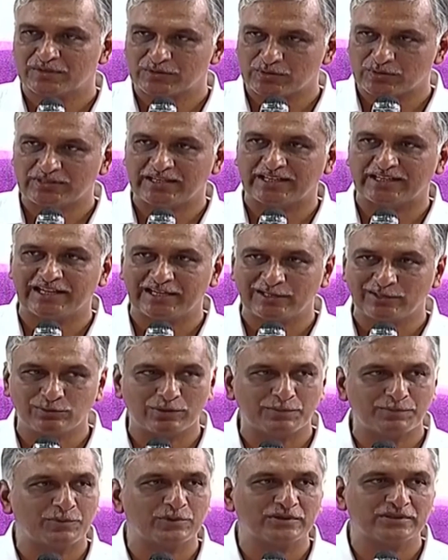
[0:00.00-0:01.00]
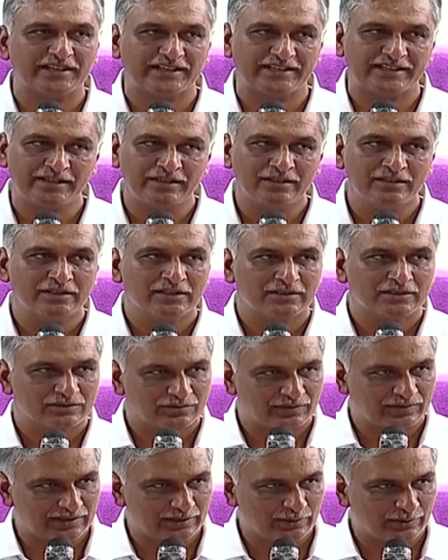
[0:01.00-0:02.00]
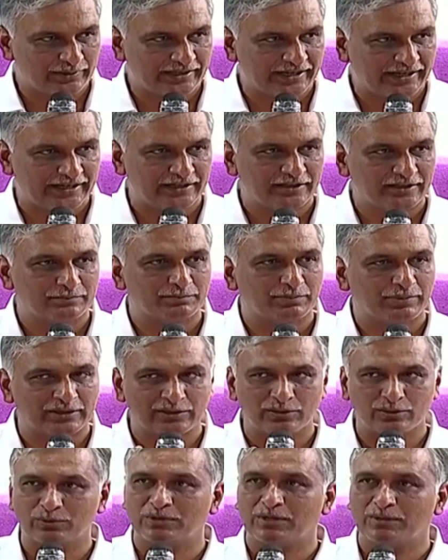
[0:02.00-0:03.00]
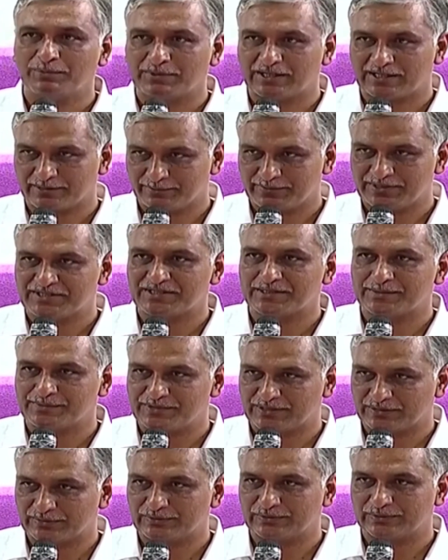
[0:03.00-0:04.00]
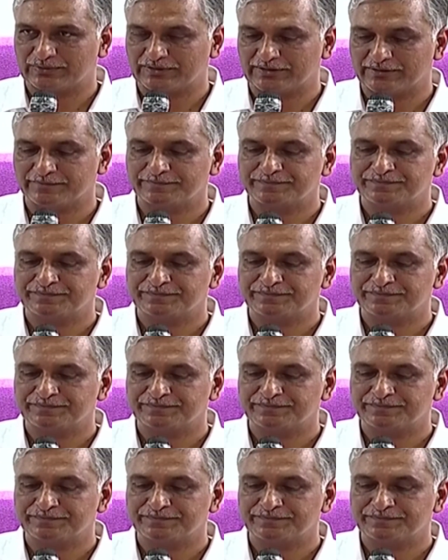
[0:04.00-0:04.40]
సో టెండర్లు కూడా పూర్తయినాయి త్వరలోనే పనులు కూడా ప్రారంభించడం జరుగుతుంది